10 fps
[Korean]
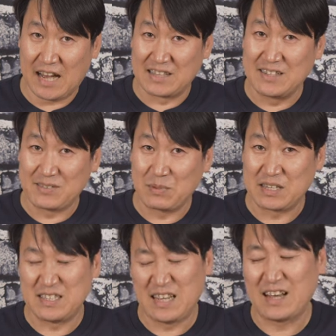않은 뭐
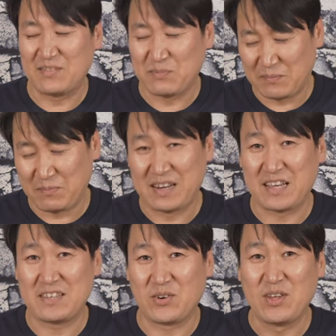이상한
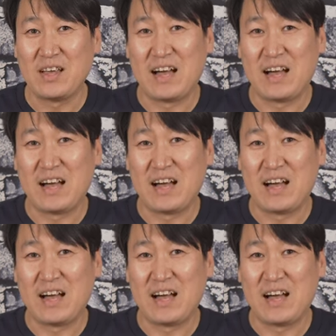말이겠죠.